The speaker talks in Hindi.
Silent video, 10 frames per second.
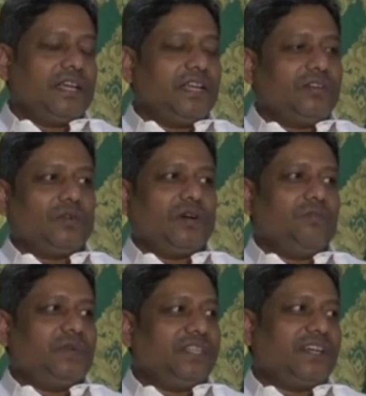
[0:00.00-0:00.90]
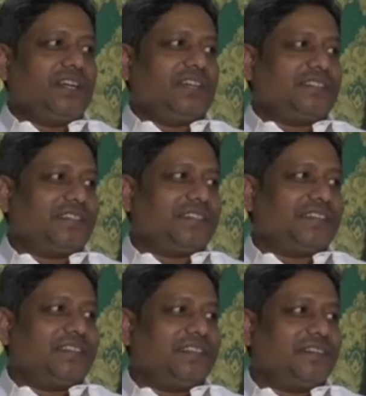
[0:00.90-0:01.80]
यही तो हम भी देखना
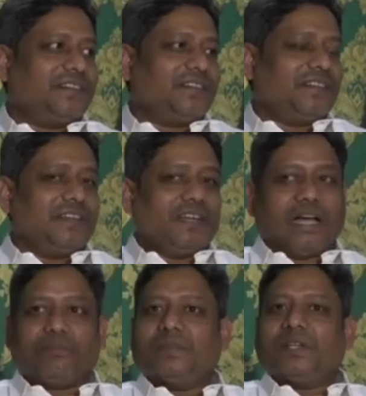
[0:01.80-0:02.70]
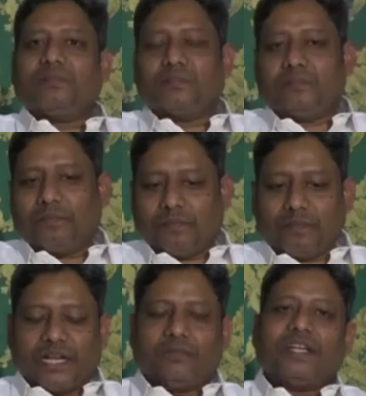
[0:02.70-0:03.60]
चाहते हैं आप मेरे
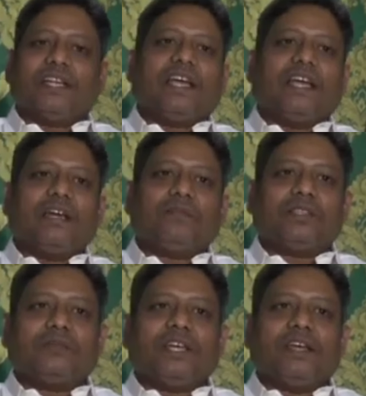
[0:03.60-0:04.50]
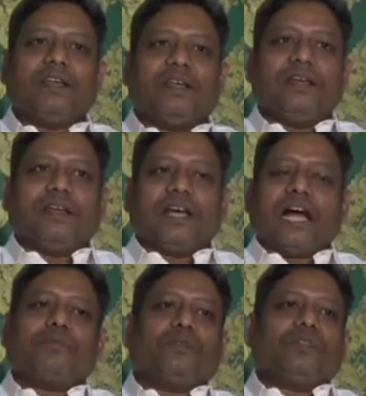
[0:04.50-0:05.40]
बड़े भैया हैं हेमंत भैया
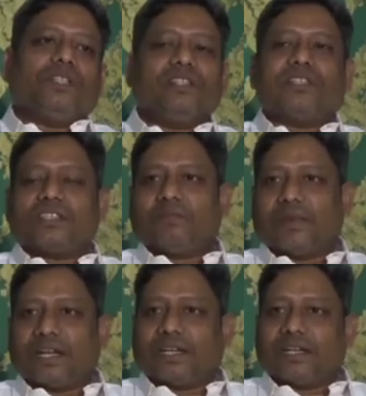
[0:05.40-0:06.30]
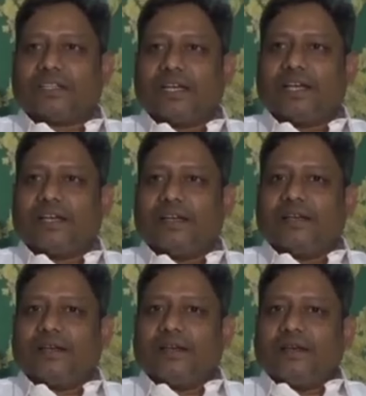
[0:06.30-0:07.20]
आपको दिल से सम्मान करते हैं
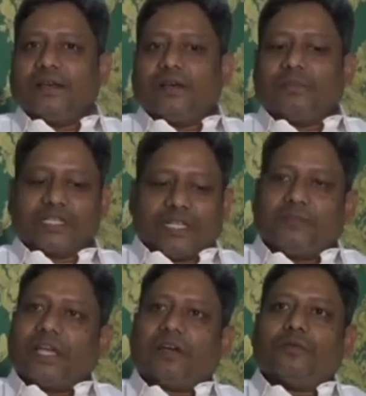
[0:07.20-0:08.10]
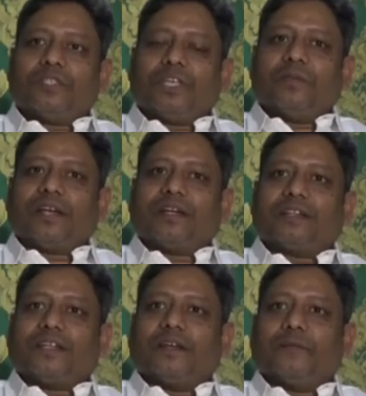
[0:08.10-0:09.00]
बसंत भैया को भी सम्मान
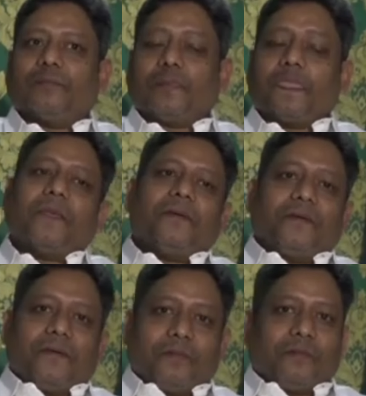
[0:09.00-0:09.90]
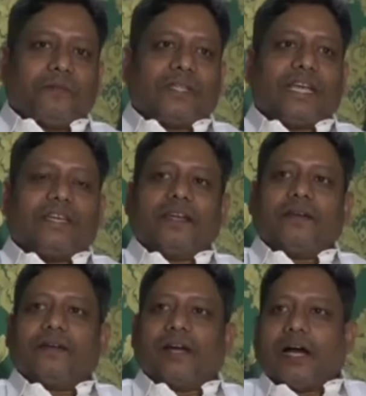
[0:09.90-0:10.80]
करते हैं
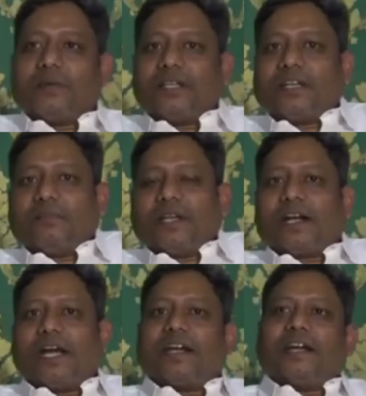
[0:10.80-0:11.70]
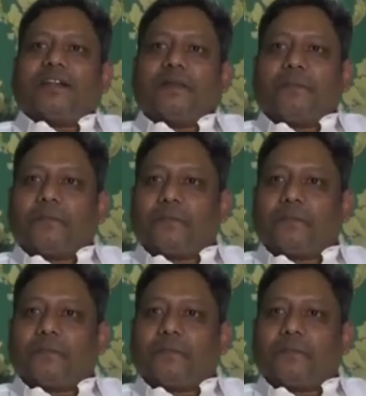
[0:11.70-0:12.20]
बताइए आप टिकट मेरा काहे काटे